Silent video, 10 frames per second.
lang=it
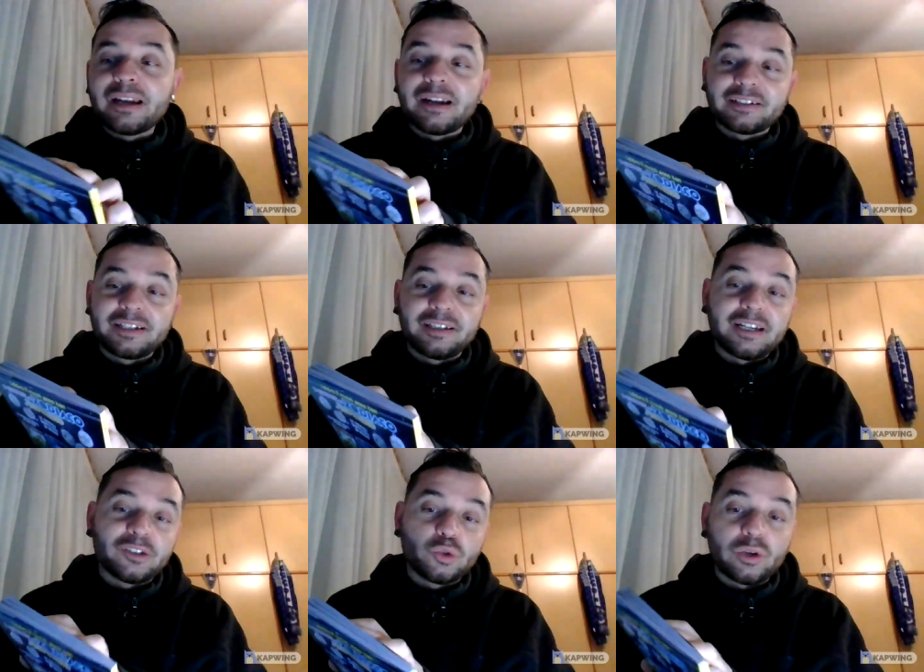bella la
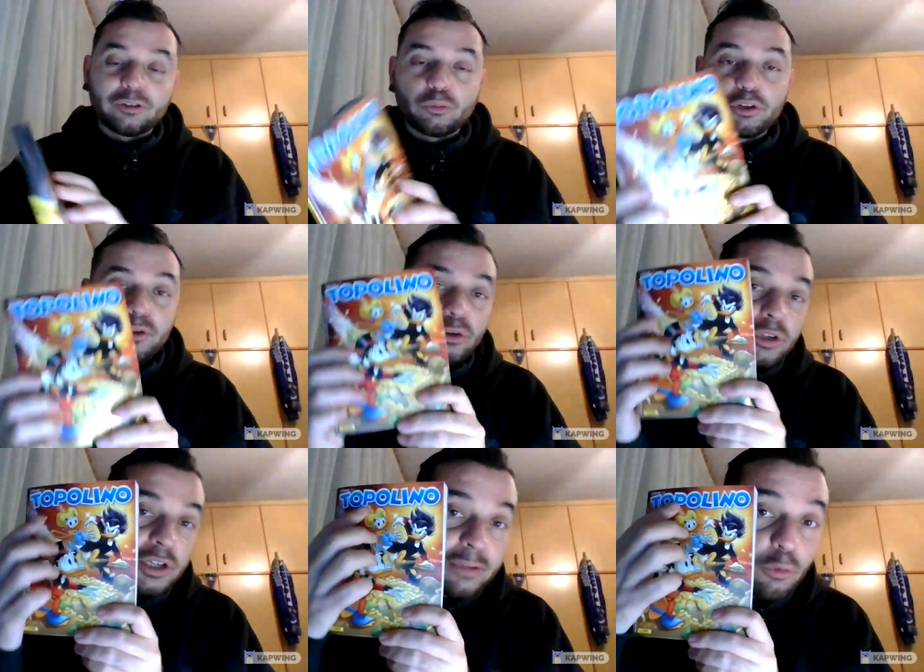scritta azzurra Topolino
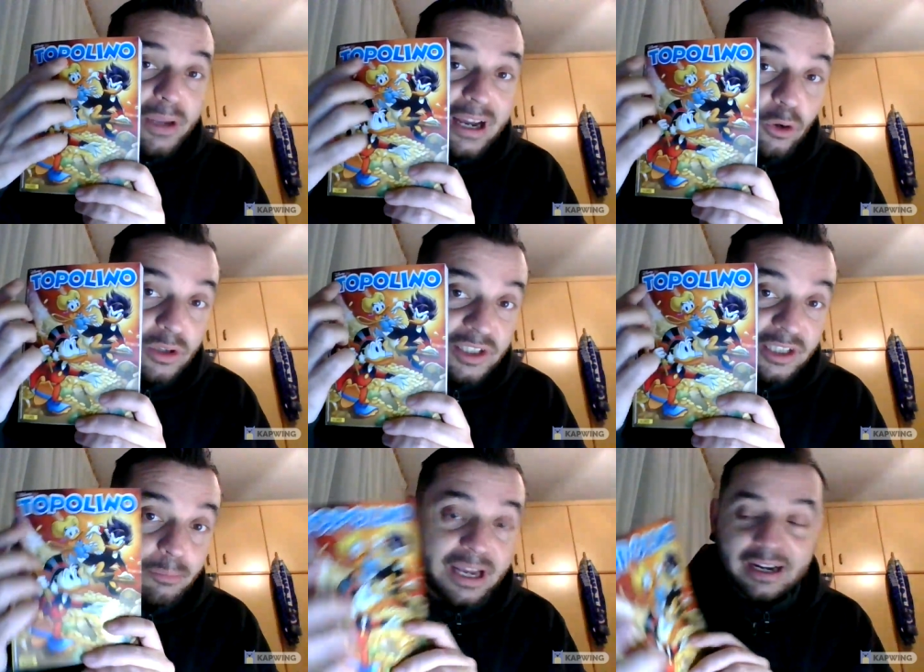con rilievo bianco, la
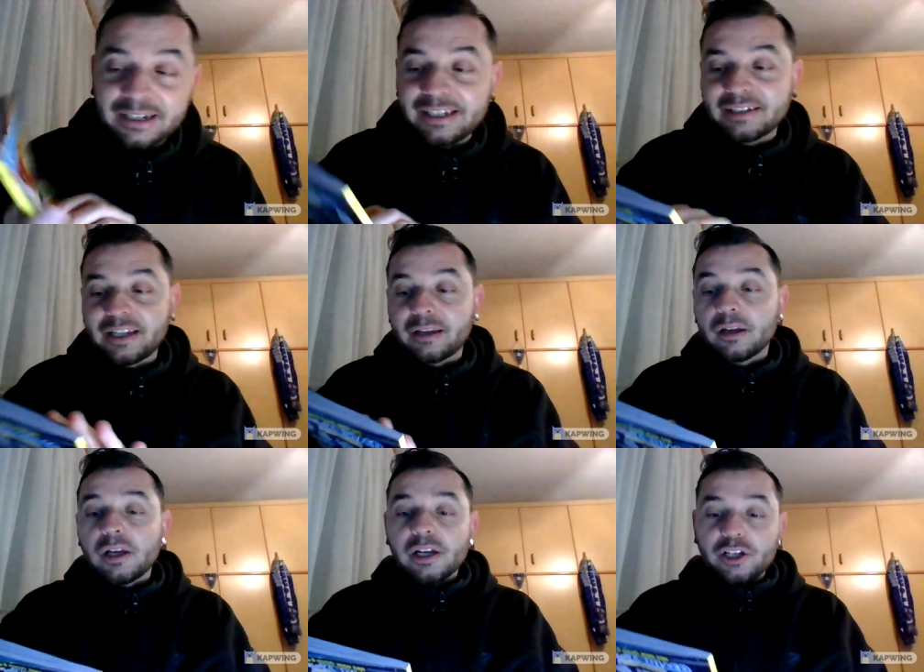scritta bianca Disney,
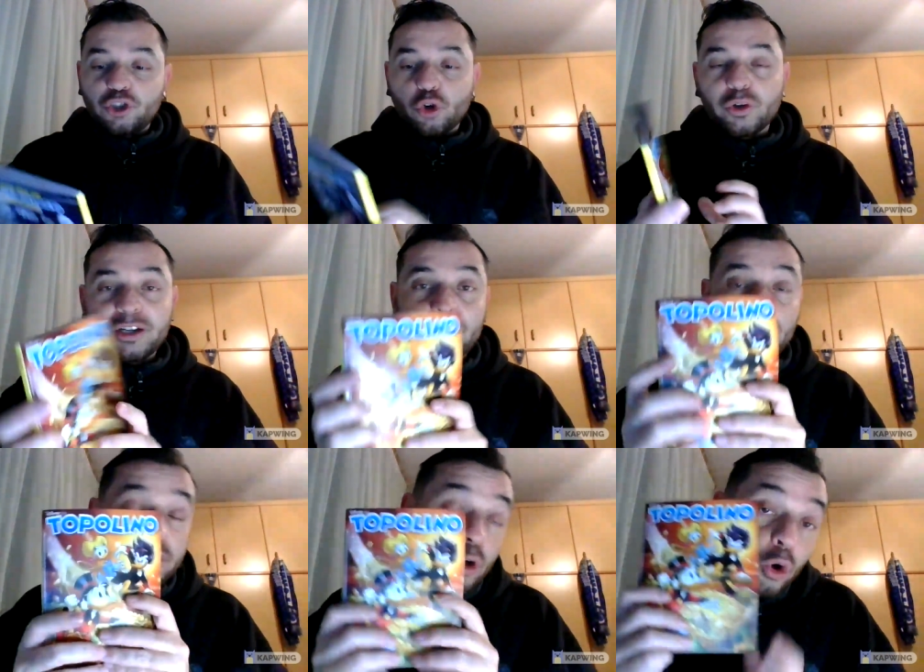il gioco di,
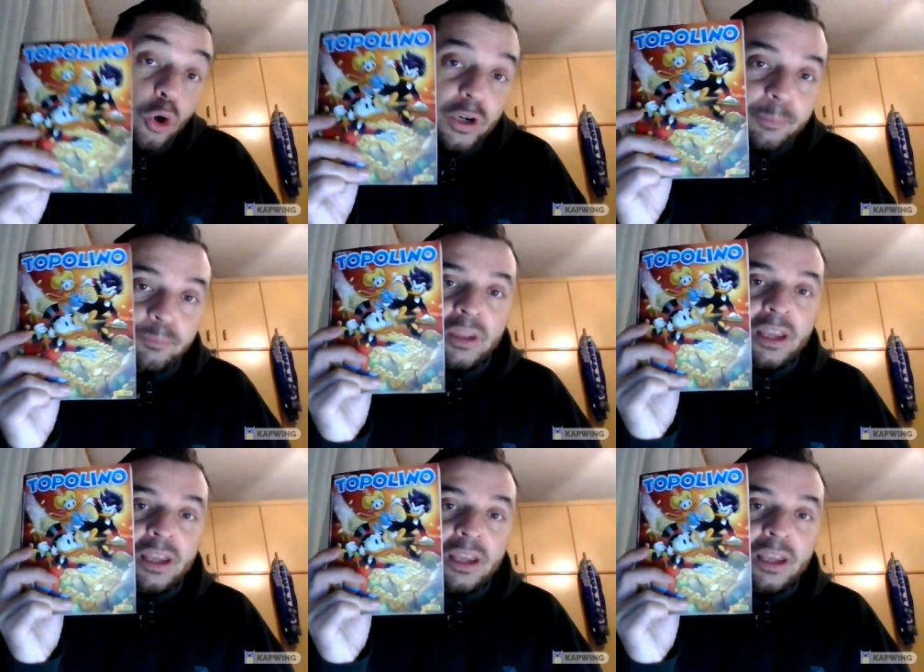calo- di colori